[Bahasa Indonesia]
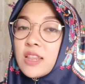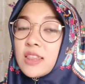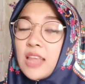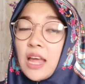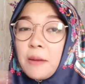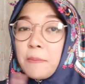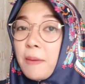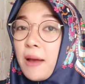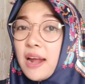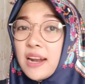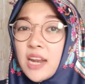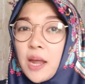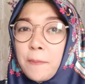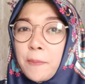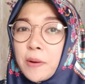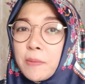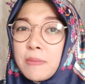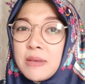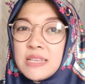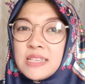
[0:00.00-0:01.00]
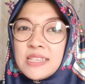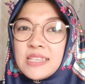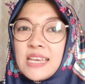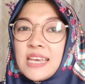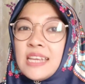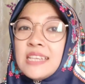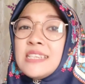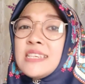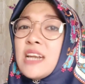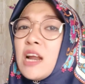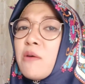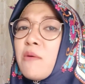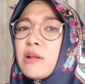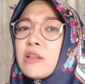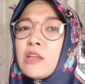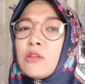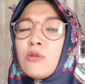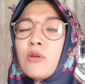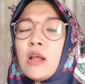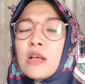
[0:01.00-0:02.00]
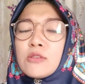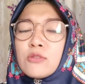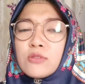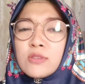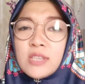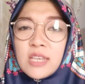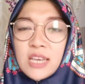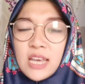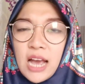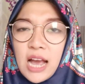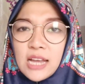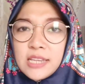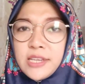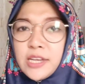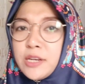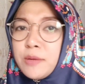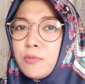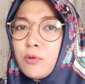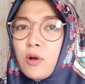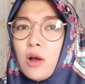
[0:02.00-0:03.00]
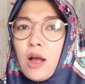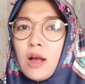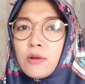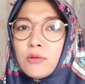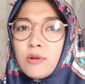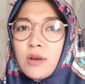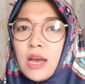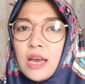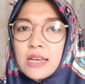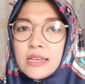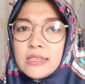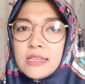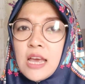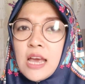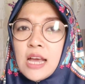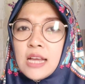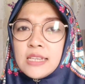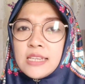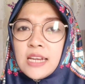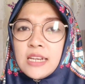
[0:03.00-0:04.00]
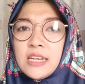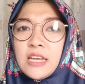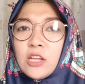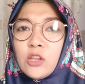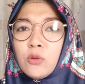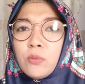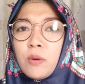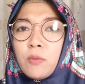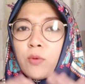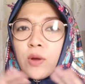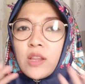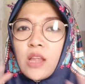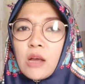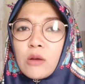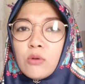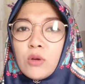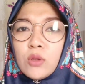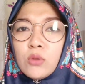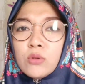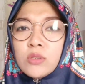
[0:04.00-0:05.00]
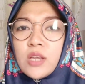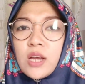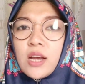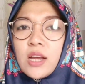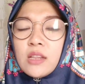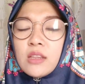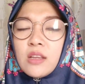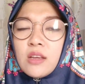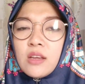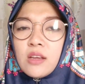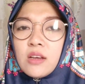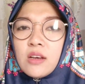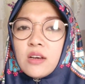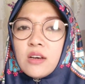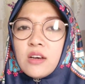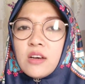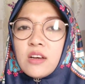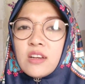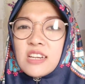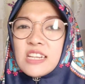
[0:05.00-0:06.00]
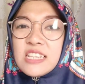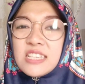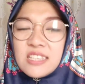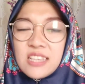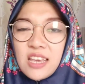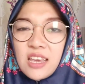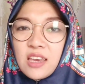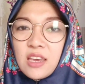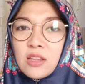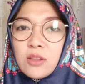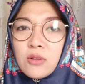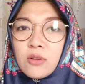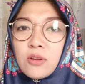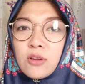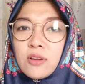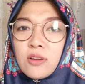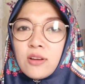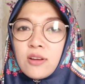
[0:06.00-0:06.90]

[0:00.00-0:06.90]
tanpa ada permisi jerawat itu langsung singgah aja di muka aku guys jadi itu membuat aku itu sangat uh, risih gitu